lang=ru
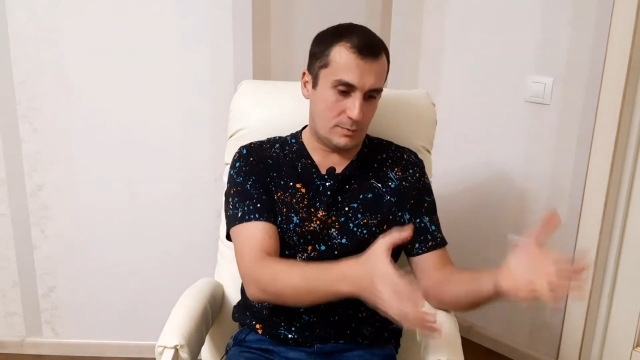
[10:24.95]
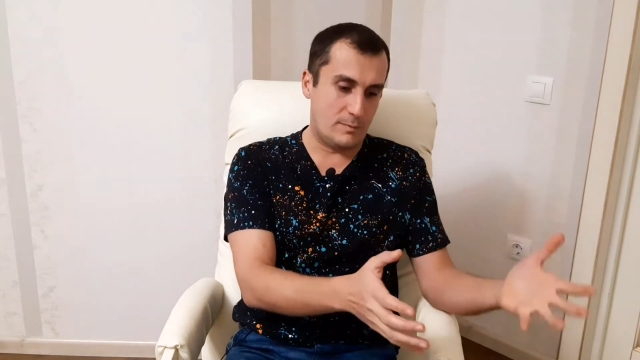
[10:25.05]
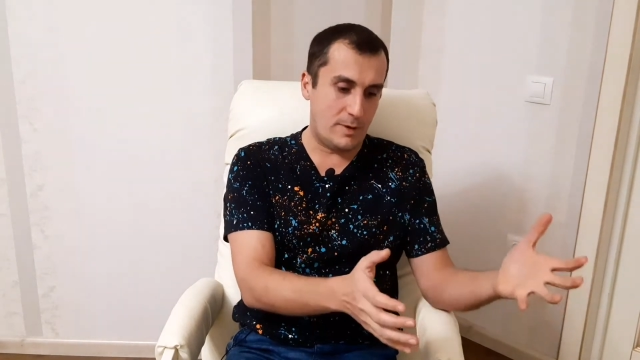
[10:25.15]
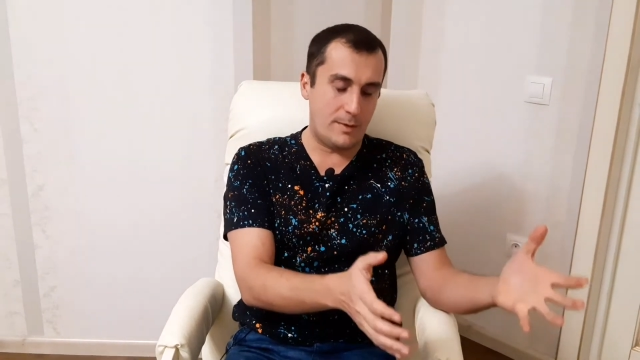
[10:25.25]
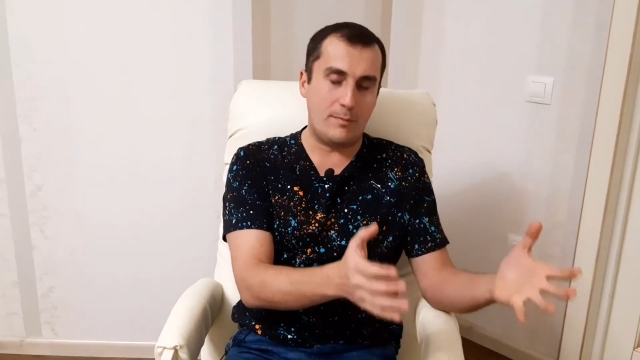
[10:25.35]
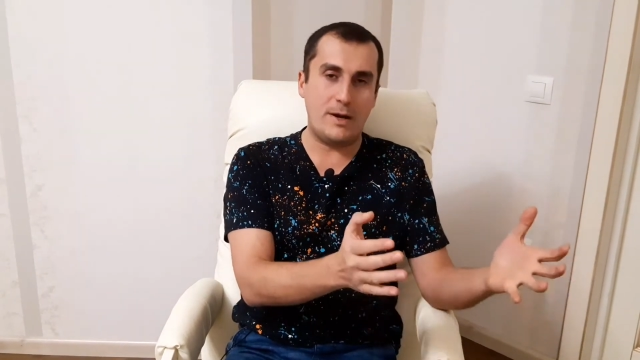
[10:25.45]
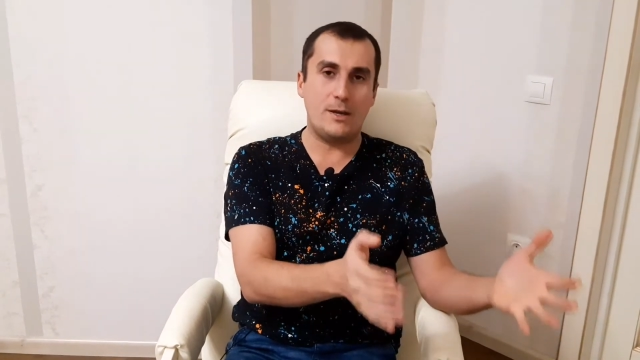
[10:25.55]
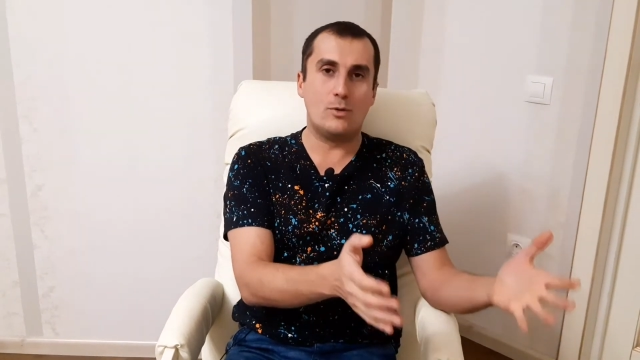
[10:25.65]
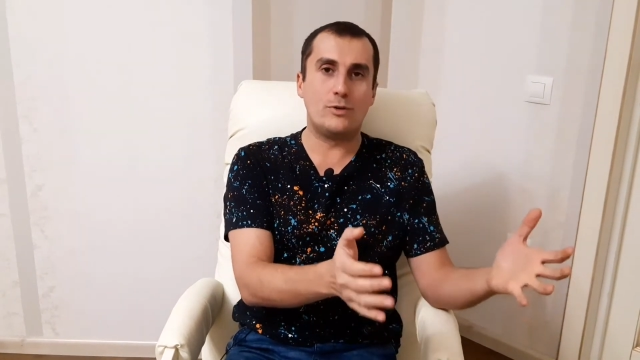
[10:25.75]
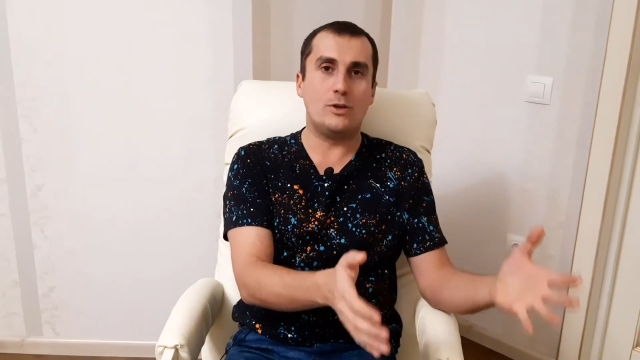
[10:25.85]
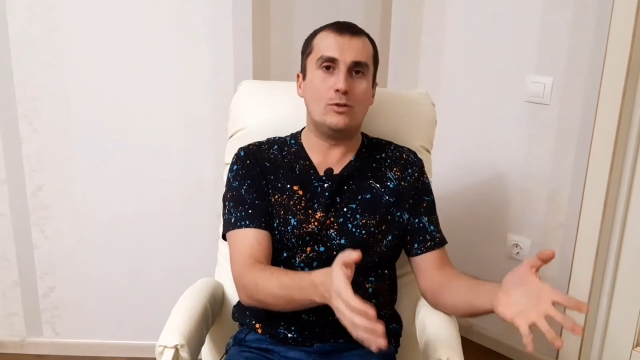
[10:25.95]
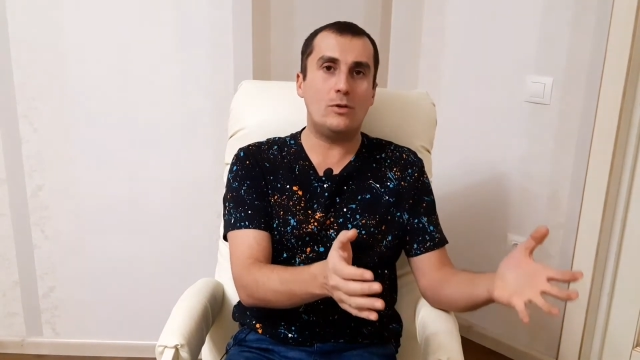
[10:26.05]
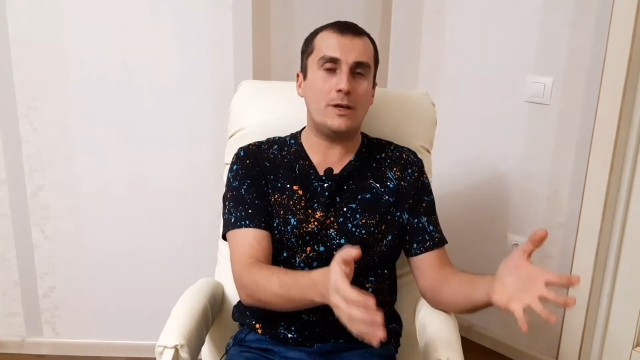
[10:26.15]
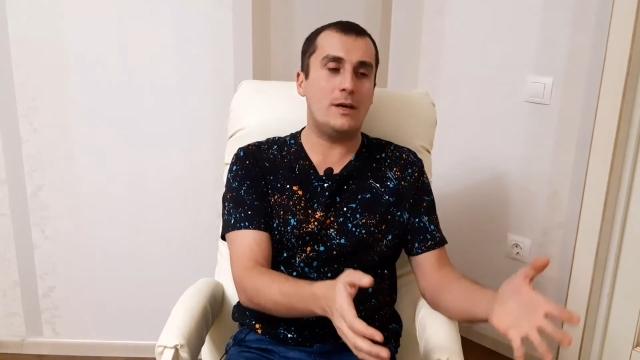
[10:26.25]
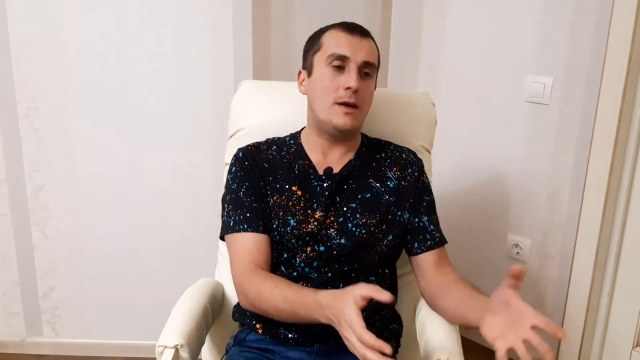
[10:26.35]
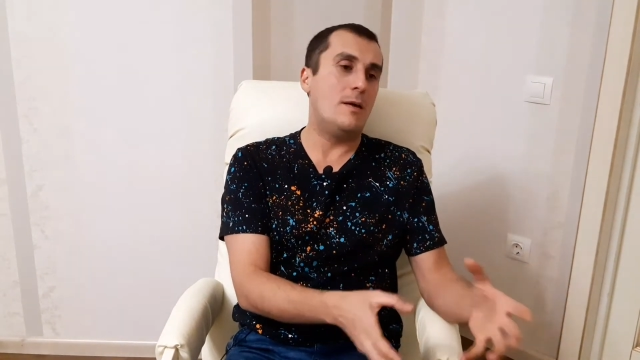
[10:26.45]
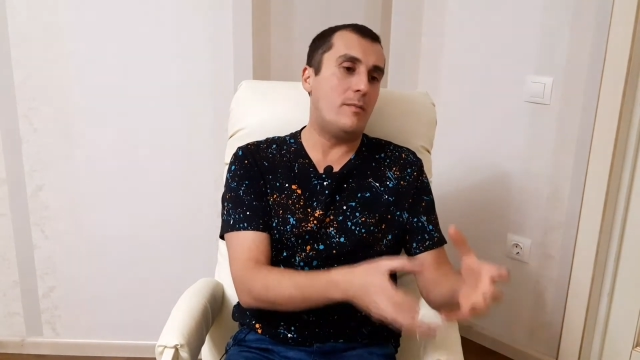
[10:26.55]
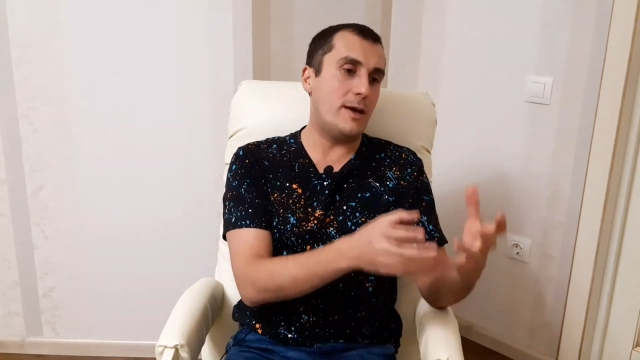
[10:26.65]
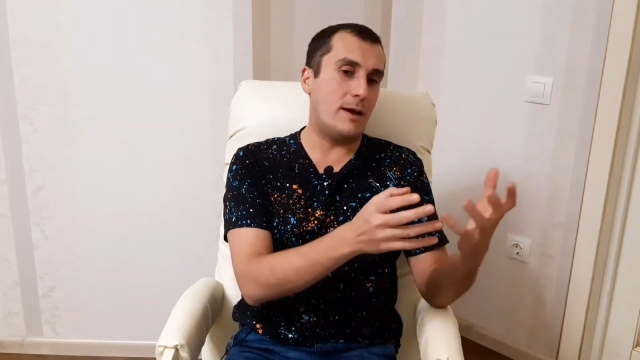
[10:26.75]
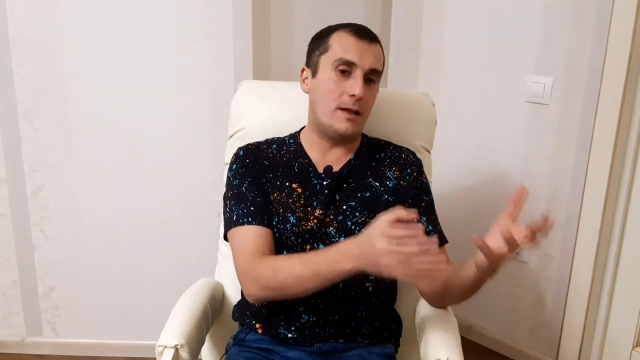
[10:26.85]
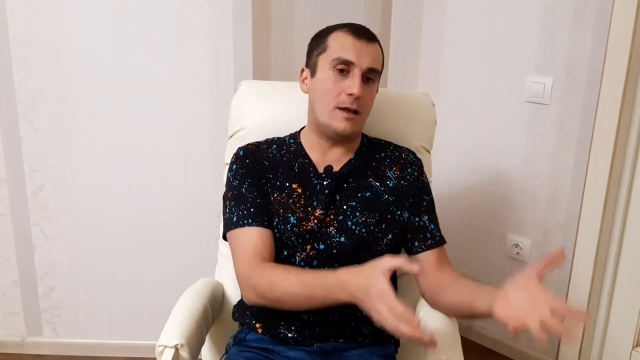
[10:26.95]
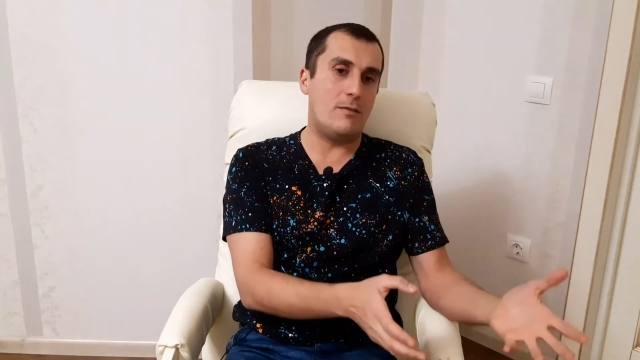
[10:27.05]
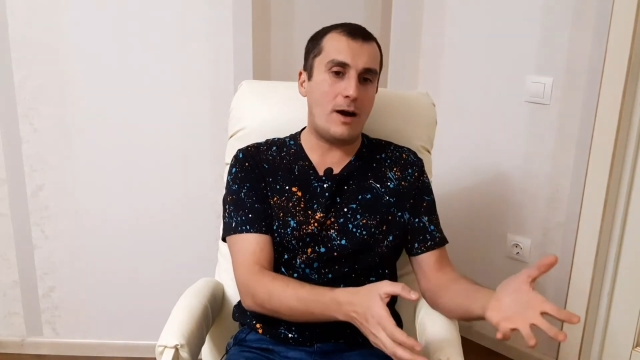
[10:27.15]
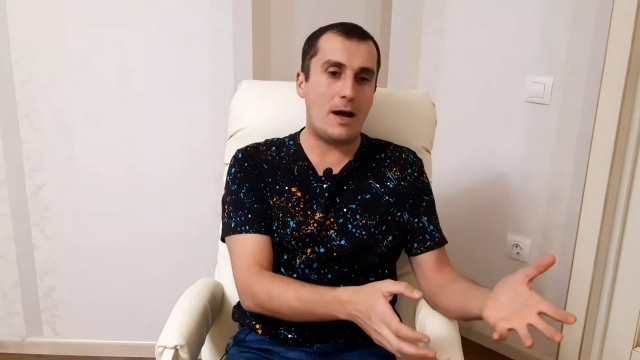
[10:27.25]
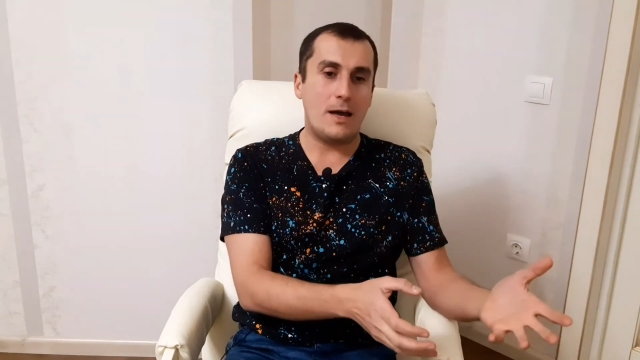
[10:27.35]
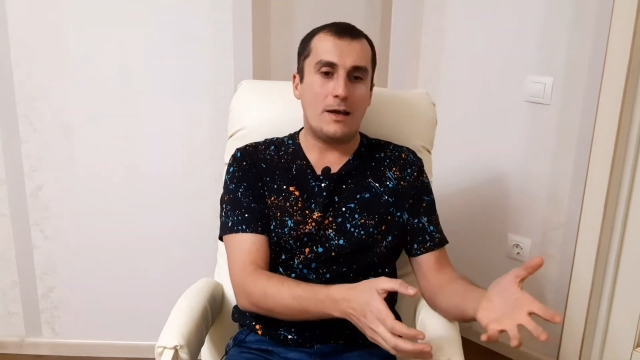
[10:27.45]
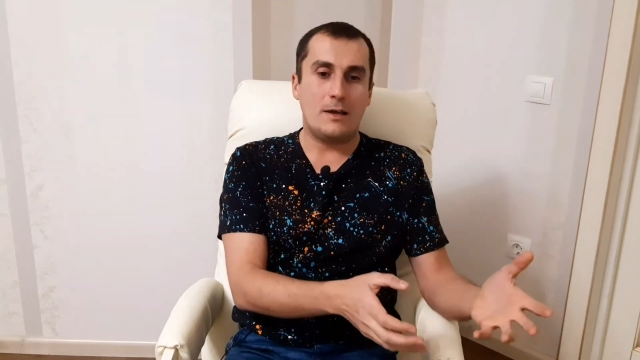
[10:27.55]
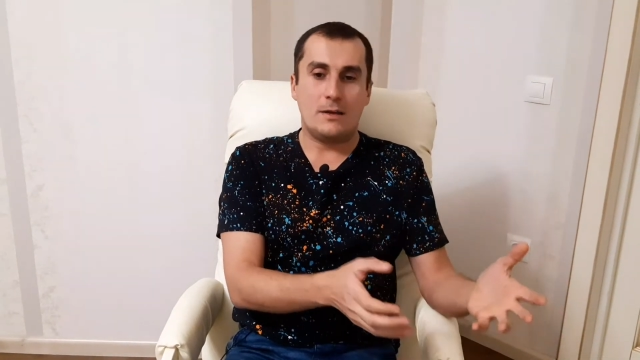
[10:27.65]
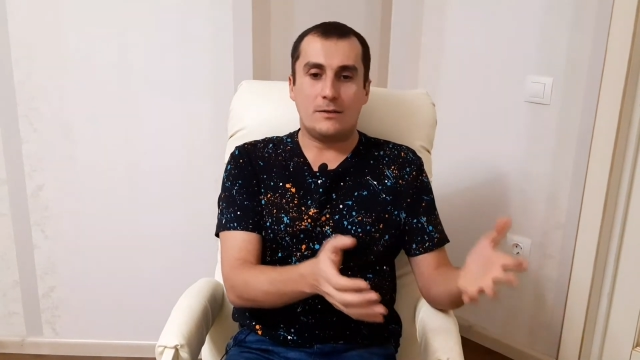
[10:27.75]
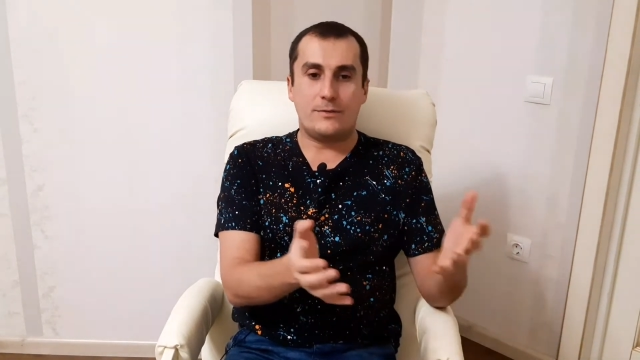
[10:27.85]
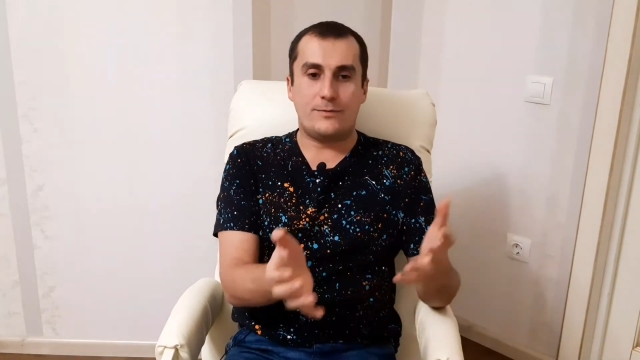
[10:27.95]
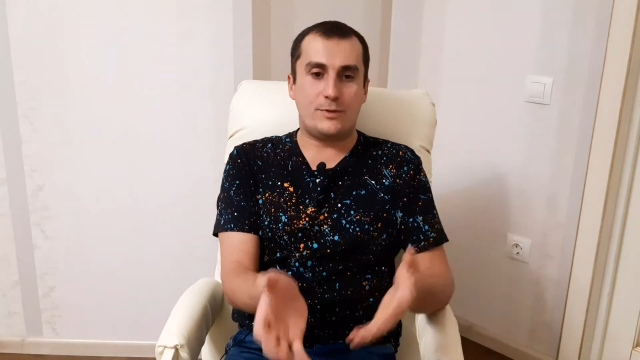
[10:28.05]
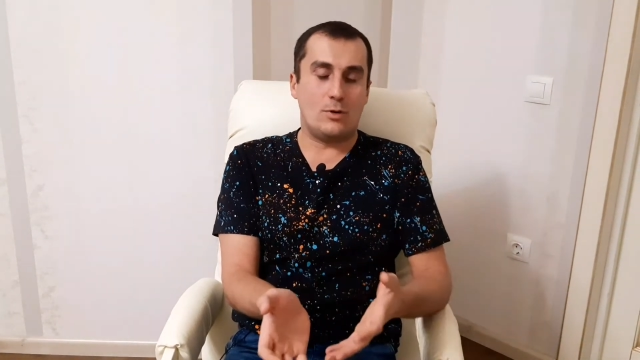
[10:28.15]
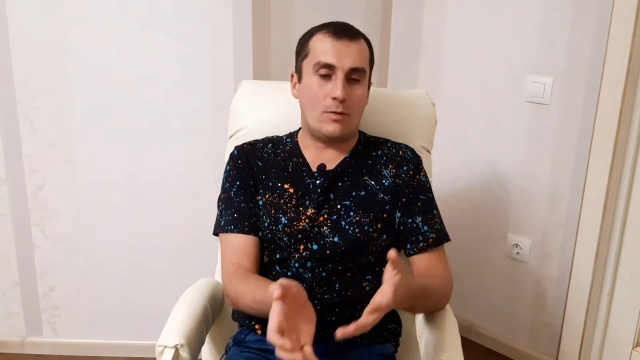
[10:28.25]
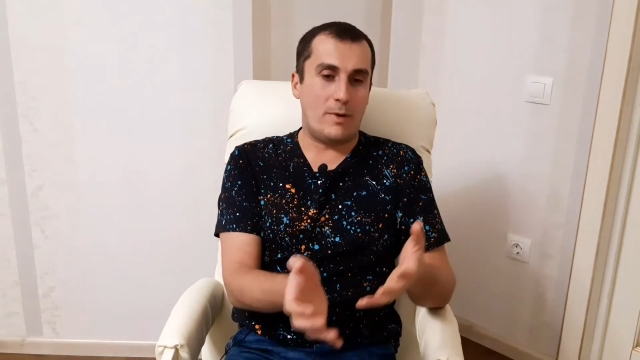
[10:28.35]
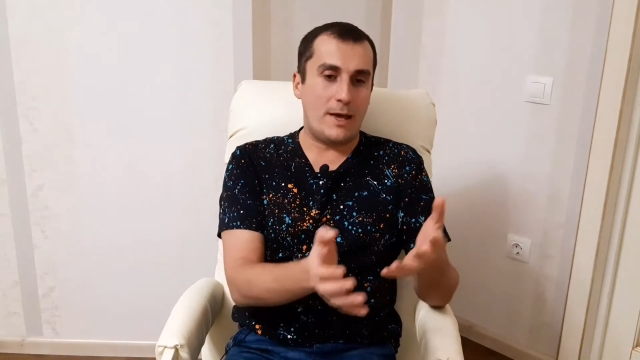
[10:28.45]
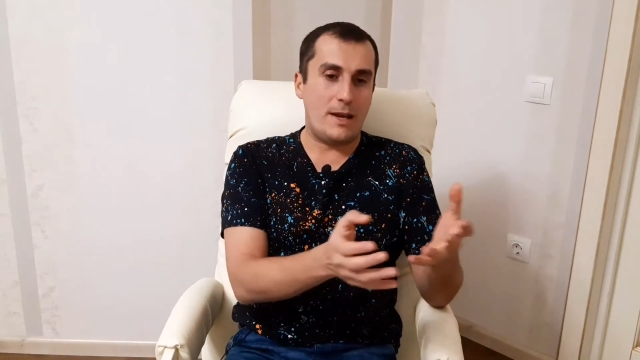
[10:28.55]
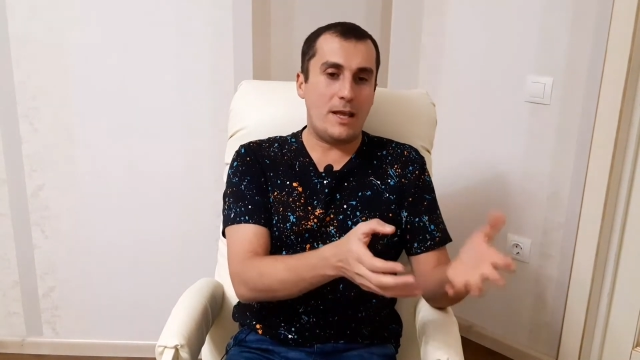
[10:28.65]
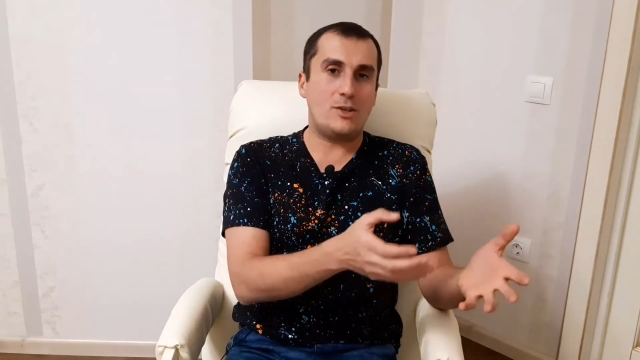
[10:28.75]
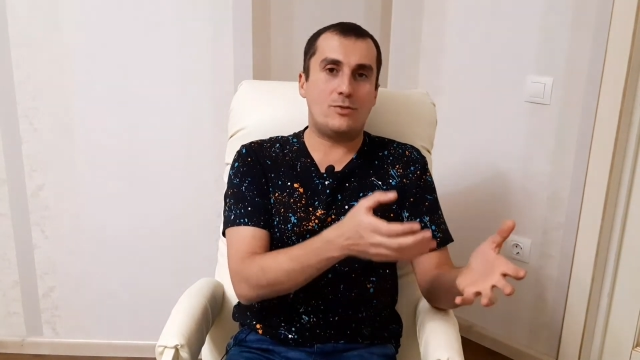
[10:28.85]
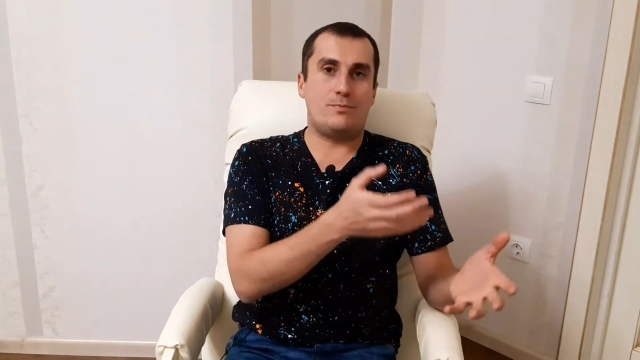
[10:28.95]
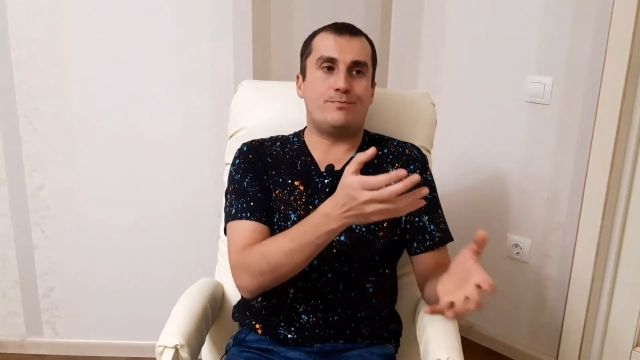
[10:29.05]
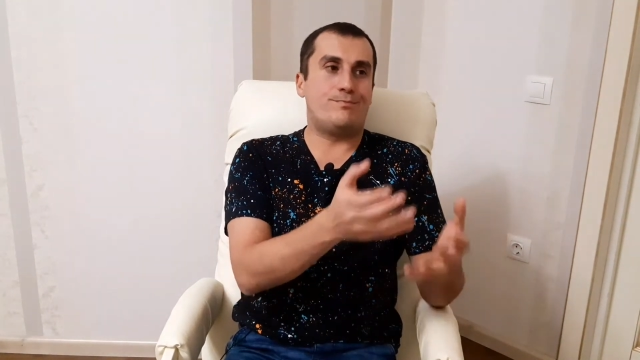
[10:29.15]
мои руки, ноги, моя голова – все, моя речь,